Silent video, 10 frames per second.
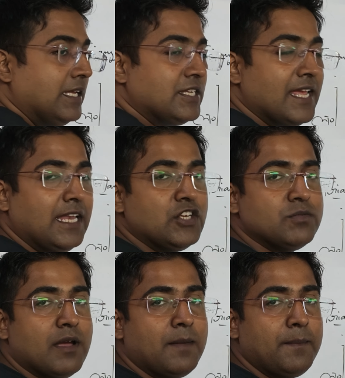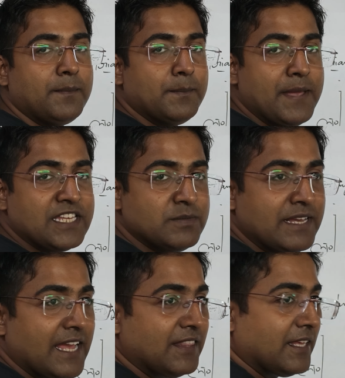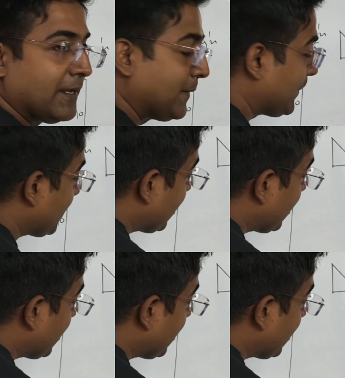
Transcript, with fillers: इसे इंग्लिश में हम बेस भी कहते हैं